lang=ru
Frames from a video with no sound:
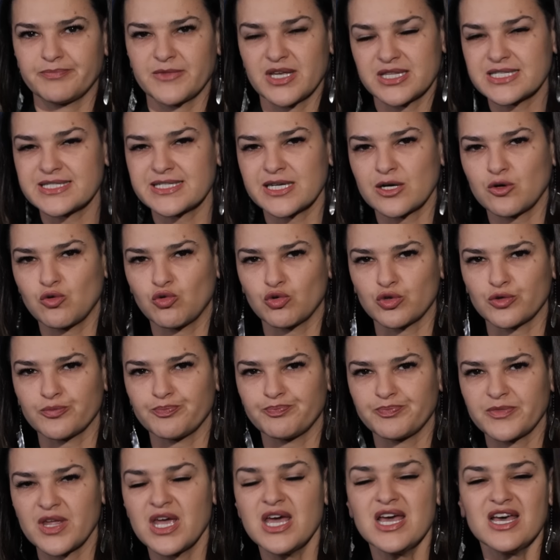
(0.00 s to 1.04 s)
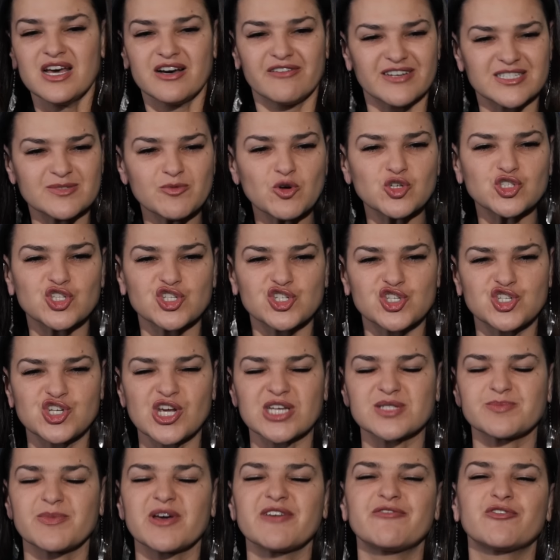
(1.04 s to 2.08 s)
Это закон. Возможно,
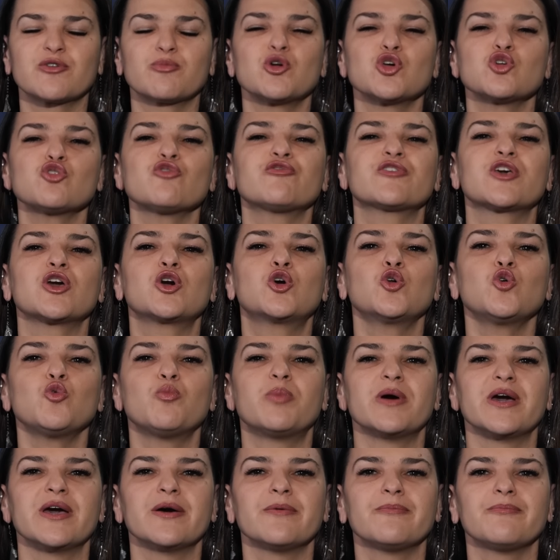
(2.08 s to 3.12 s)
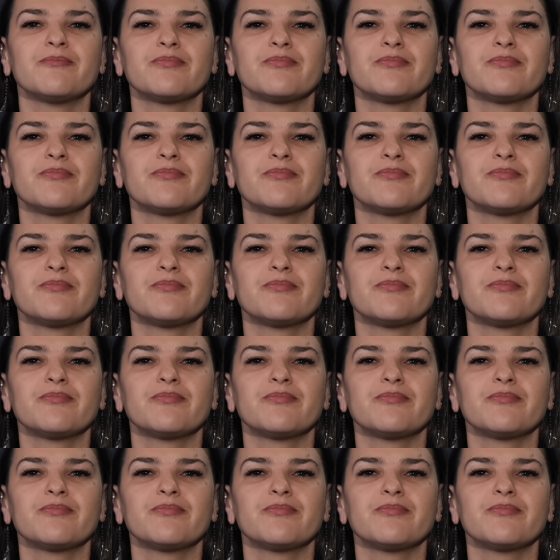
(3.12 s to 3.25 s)
сейчас мои формулировки грубые,